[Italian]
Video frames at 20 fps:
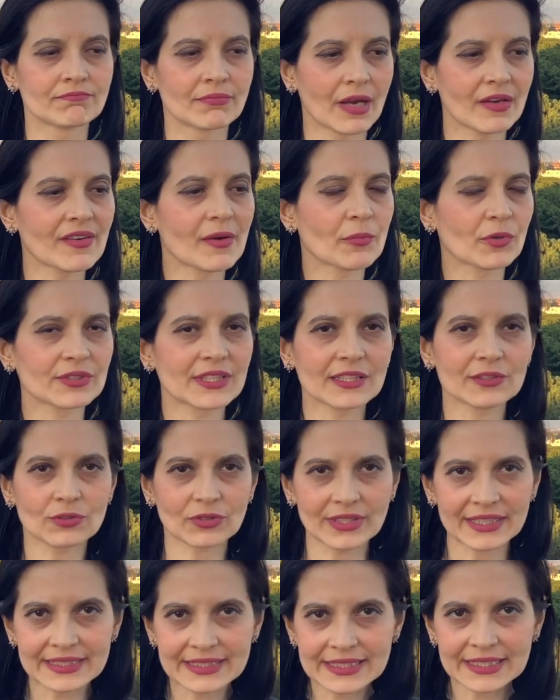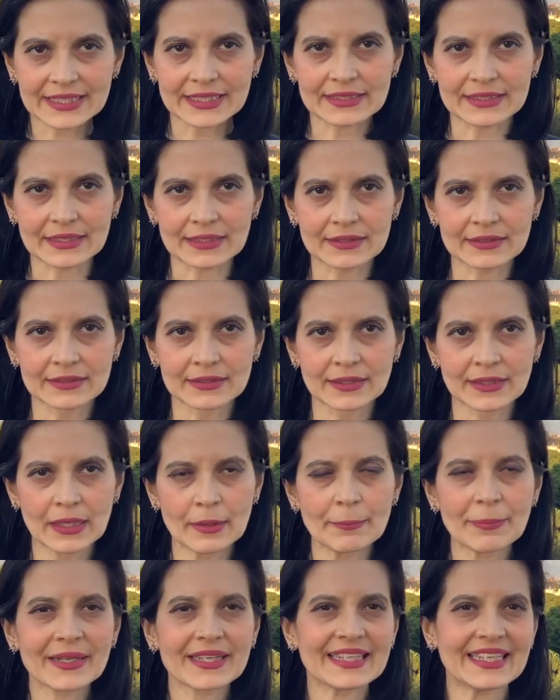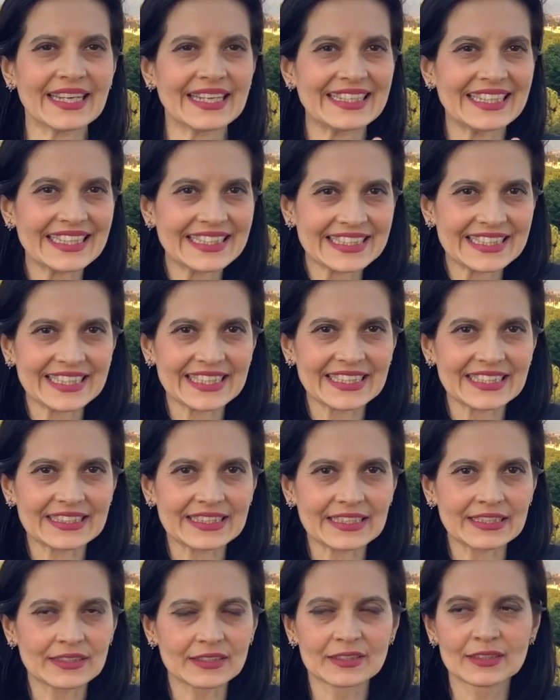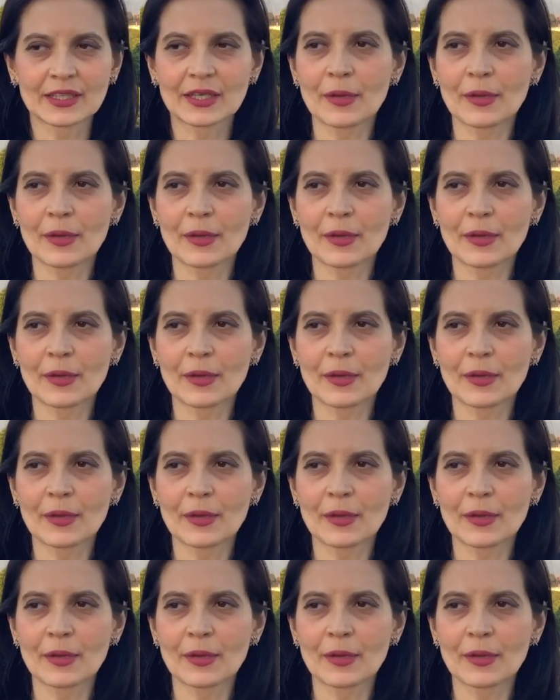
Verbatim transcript: Avevamo detto lettini. Perché lettini?